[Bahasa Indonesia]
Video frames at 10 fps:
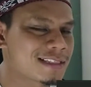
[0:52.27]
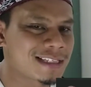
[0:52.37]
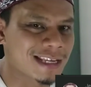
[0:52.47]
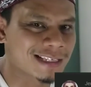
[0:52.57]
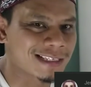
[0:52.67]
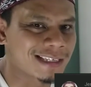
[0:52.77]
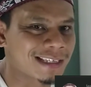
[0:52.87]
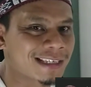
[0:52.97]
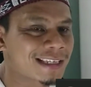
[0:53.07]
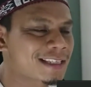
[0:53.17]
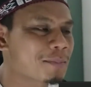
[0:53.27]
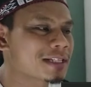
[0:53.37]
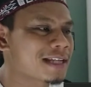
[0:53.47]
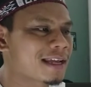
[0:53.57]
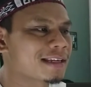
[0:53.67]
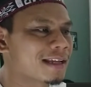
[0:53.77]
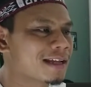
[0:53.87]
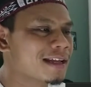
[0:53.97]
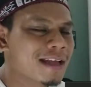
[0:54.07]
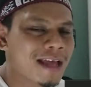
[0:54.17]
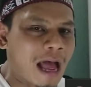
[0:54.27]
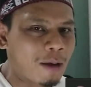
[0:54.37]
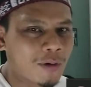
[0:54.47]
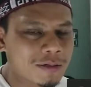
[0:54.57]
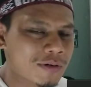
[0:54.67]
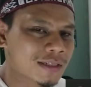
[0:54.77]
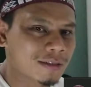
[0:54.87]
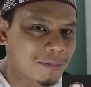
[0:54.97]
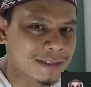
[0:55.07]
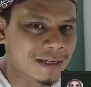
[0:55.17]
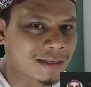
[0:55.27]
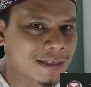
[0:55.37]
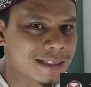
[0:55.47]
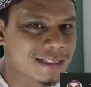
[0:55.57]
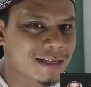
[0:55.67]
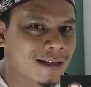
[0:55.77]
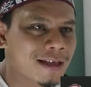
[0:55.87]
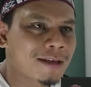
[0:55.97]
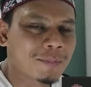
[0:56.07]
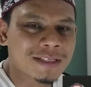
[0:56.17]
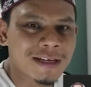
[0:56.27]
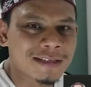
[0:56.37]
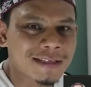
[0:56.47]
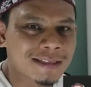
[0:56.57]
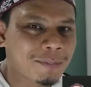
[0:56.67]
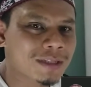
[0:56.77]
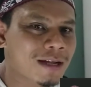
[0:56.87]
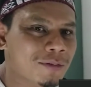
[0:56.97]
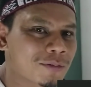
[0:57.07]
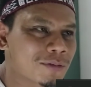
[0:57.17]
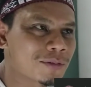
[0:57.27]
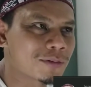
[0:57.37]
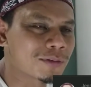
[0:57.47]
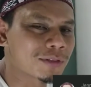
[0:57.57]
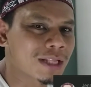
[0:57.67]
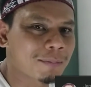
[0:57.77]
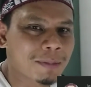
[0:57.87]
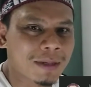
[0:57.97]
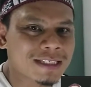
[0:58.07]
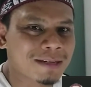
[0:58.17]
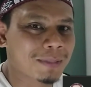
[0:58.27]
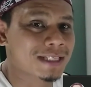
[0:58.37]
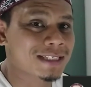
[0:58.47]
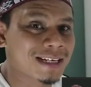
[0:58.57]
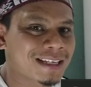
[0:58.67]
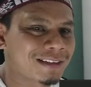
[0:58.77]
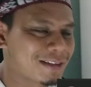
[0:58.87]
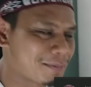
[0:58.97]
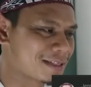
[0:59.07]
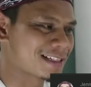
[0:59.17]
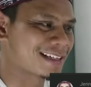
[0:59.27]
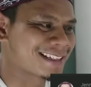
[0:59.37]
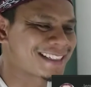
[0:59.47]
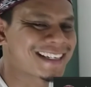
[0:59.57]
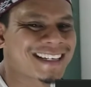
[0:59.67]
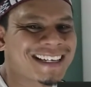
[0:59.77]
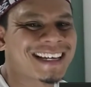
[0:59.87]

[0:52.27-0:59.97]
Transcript: Jenny. Kita bacain ya. Aku kan kurang tahu bahasa Inggris. Bisa sih, tapi takut berpasir-pasir gitu ya bahasa Inggrisnya.